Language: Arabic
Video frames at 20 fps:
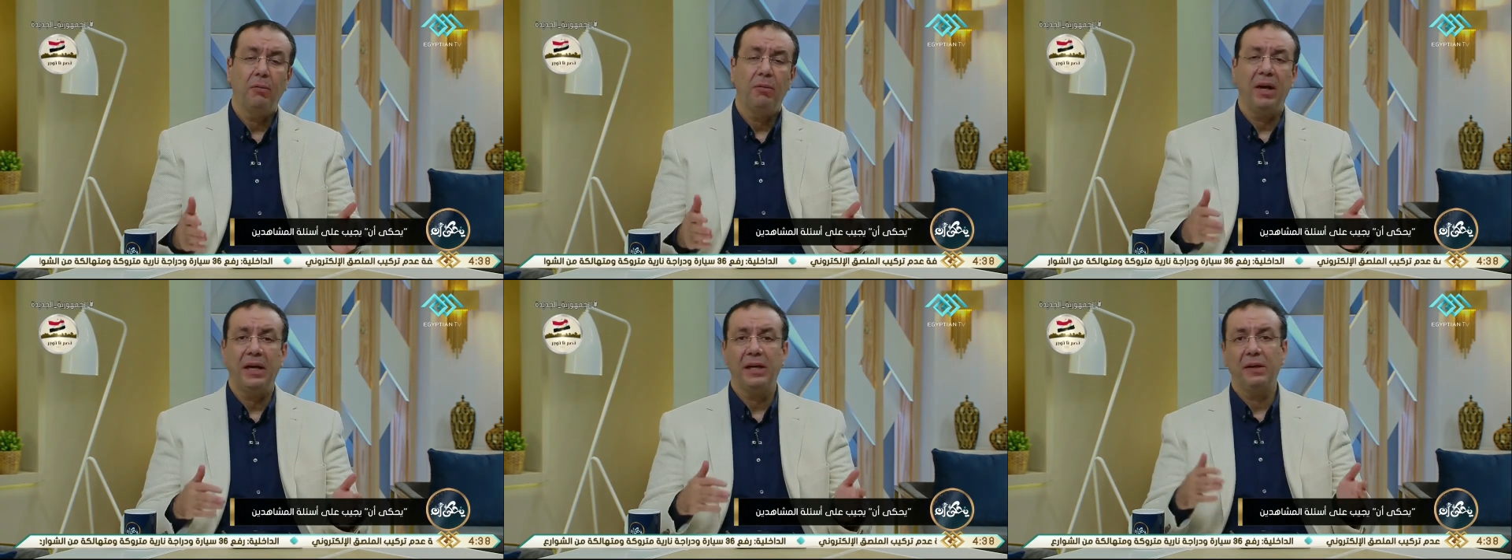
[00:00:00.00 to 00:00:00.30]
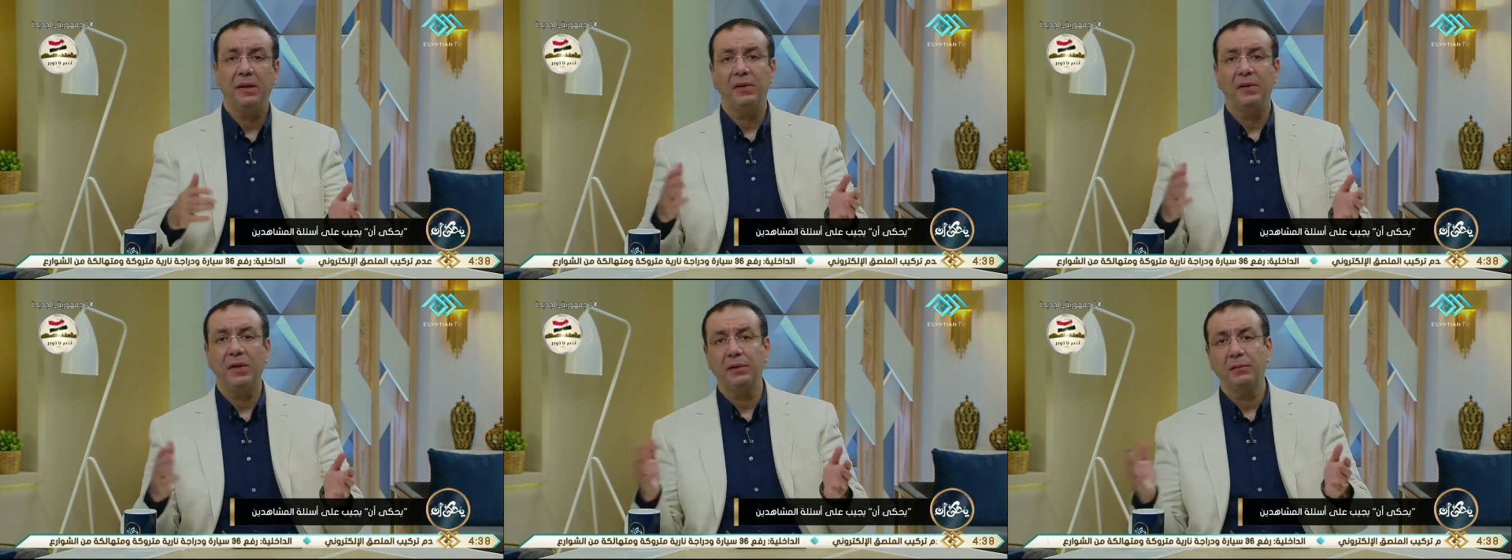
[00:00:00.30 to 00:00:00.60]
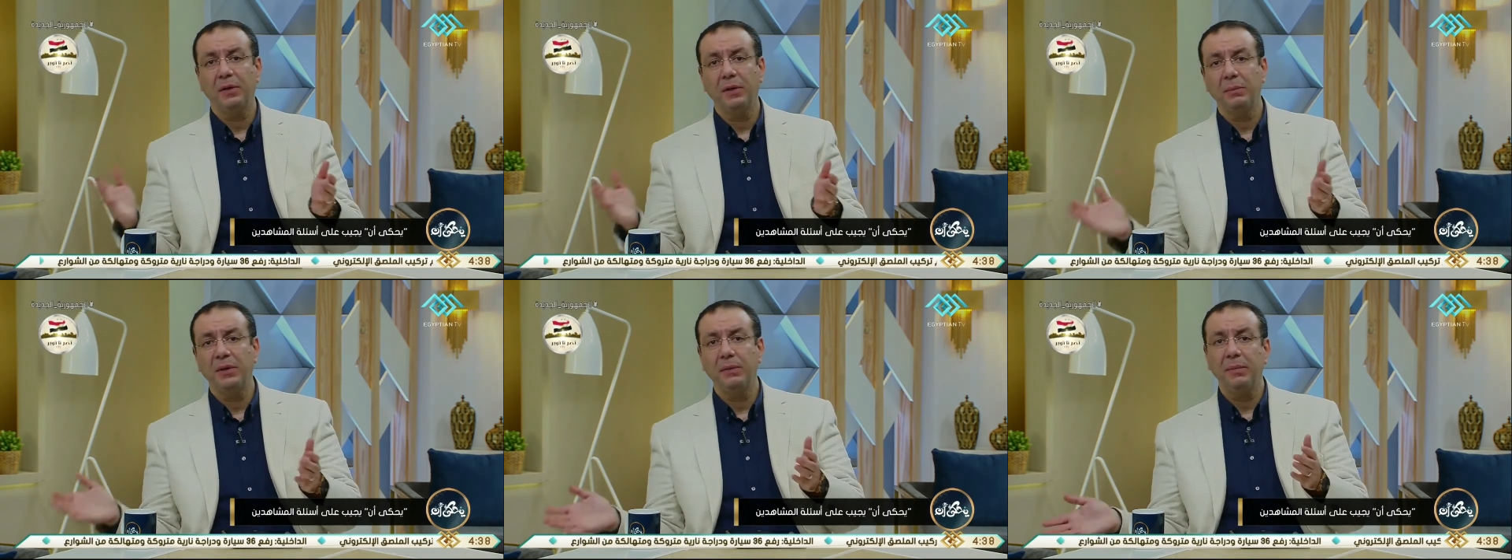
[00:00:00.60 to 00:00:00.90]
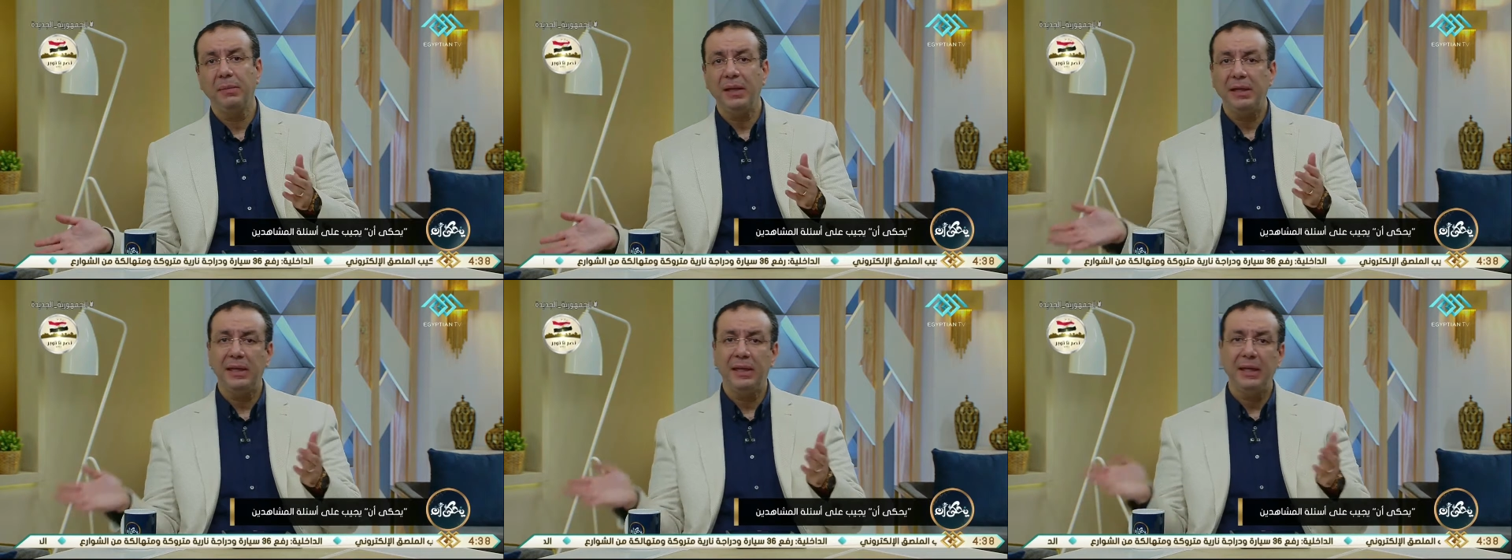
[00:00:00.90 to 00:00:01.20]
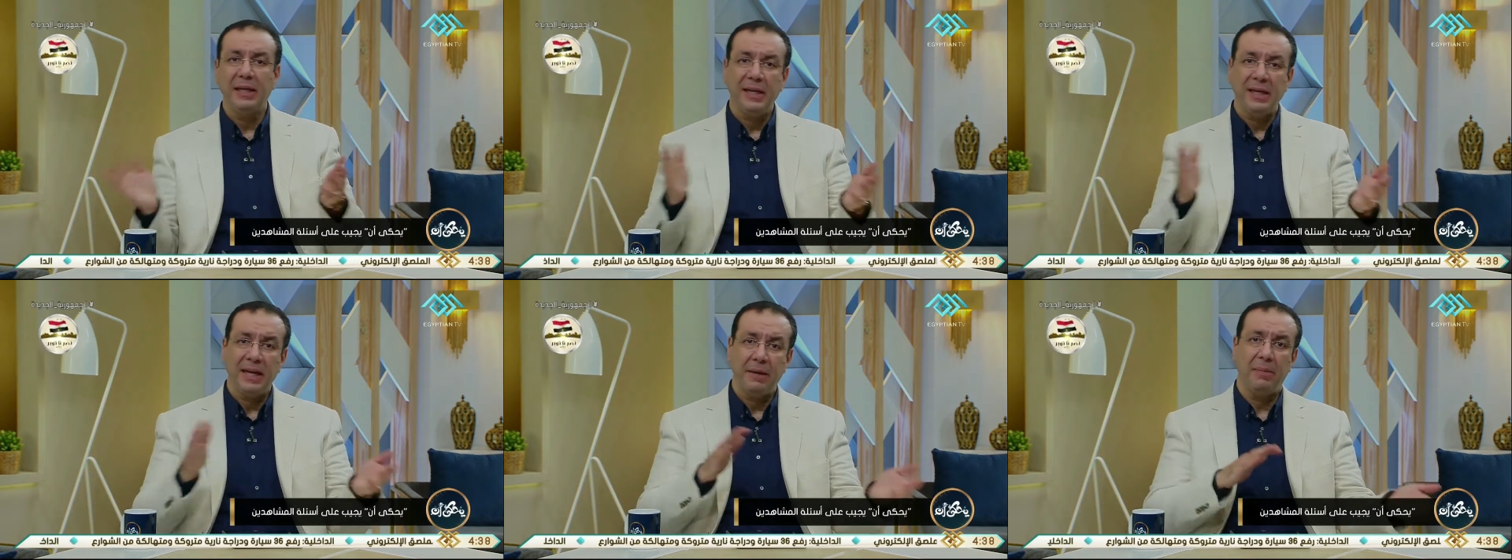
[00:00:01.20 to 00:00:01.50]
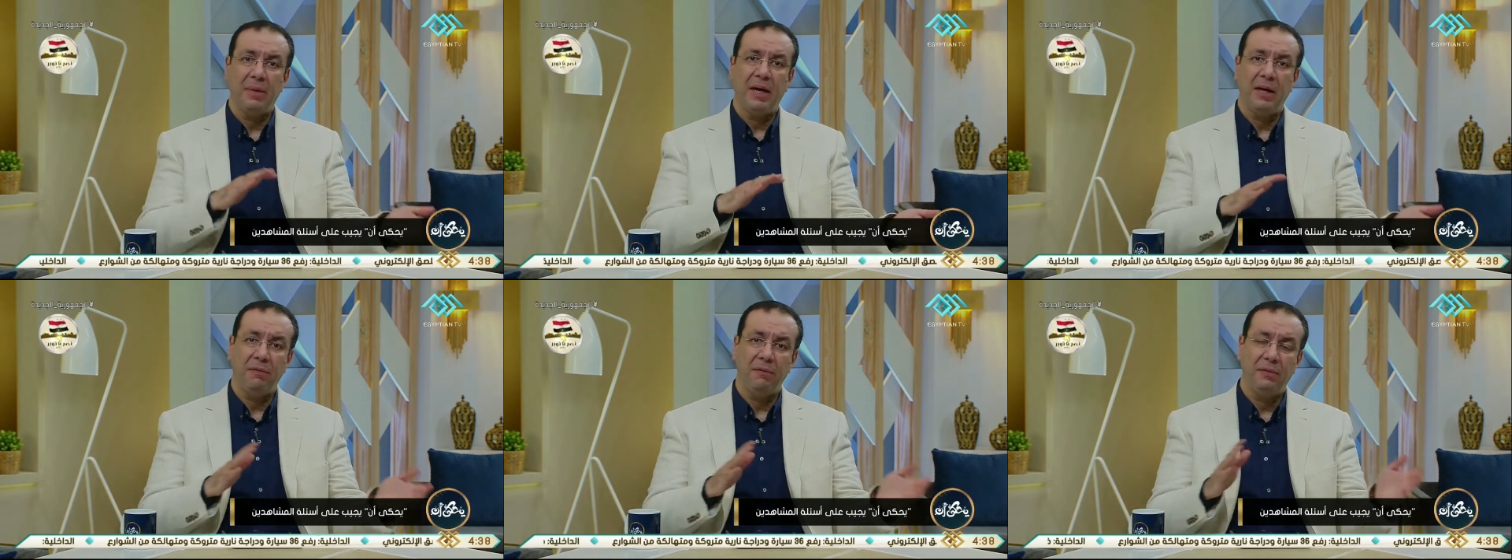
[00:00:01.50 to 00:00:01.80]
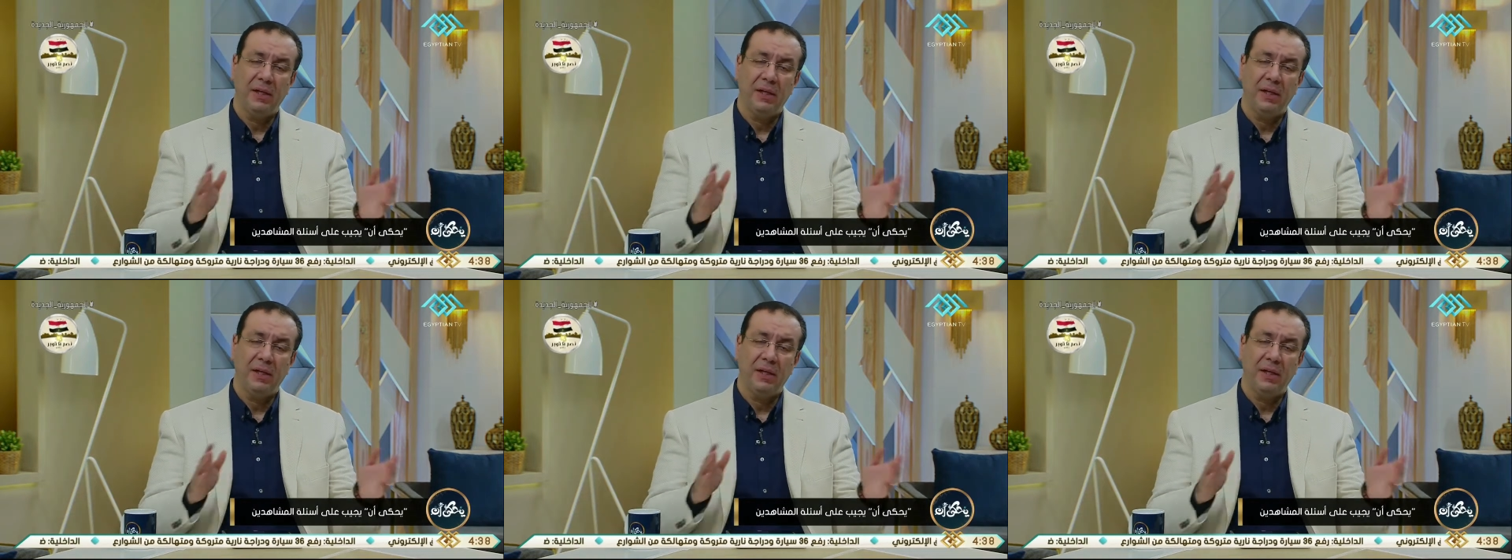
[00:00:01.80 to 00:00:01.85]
واحيانا في اطفال بتميل للجناب على